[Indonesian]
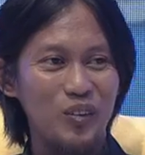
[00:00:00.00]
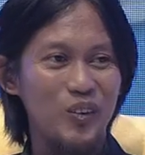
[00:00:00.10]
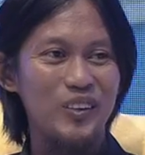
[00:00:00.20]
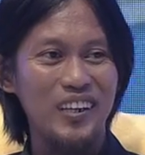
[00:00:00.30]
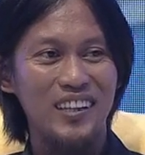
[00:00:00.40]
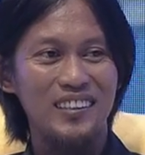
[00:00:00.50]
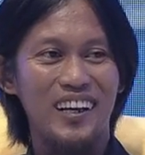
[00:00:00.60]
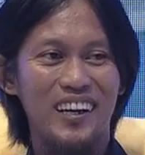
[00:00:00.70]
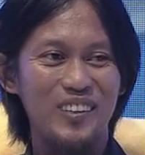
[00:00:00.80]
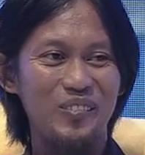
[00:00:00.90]
bukunya,
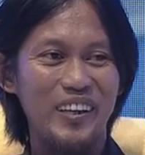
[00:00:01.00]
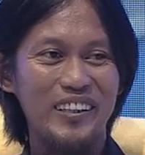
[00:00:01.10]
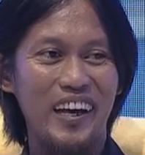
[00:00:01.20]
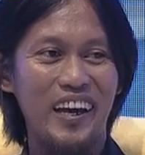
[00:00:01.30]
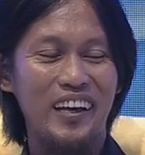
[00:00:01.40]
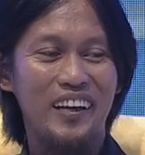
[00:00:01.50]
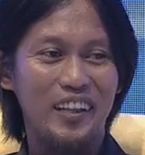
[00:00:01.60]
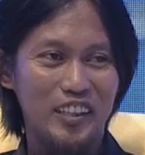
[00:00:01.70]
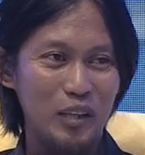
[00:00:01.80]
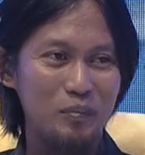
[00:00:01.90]
silahkan dibaca
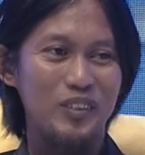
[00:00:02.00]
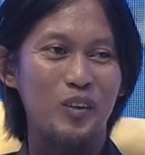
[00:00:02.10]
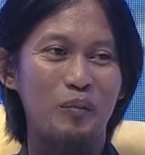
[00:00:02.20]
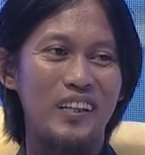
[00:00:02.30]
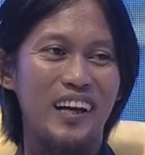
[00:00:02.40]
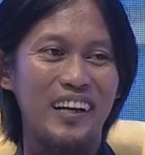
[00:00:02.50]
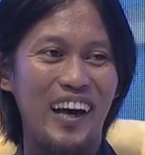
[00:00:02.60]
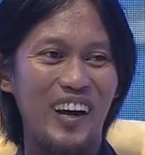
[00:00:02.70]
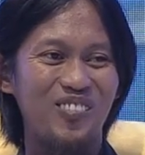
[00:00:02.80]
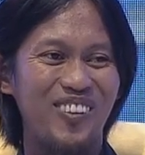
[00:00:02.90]
tips rumah tangga
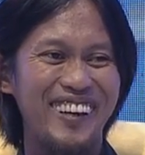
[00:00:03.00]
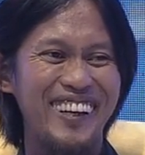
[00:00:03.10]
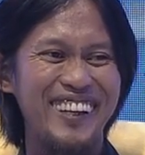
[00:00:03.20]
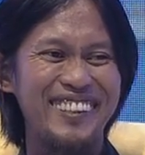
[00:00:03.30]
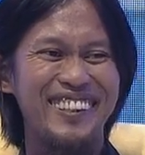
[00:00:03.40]
harmonis